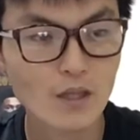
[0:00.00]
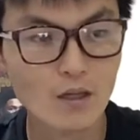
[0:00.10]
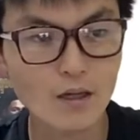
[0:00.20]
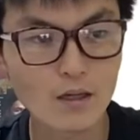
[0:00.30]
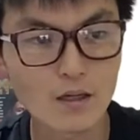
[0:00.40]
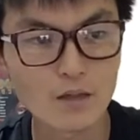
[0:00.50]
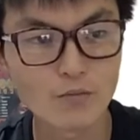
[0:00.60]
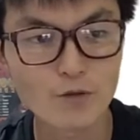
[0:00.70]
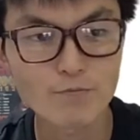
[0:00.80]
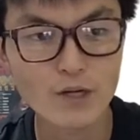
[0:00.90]
で、えー、
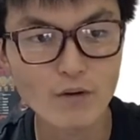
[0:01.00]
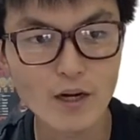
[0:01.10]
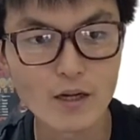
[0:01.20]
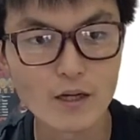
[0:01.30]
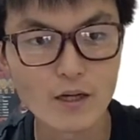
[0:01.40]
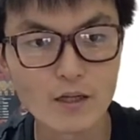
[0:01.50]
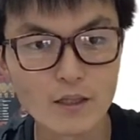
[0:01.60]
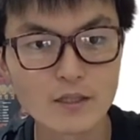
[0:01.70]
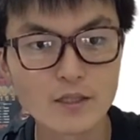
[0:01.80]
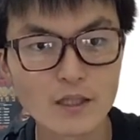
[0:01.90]
もう1杯は、
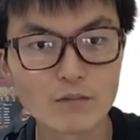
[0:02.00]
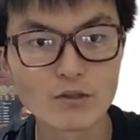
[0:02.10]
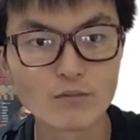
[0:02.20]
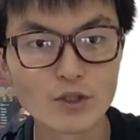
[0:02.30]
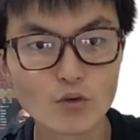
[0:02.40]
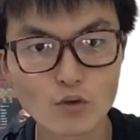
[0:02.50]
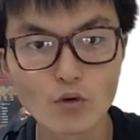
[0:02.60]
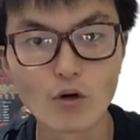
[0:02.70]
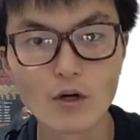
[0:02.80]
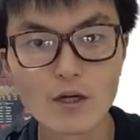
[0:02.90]
えー、現在 WBO の、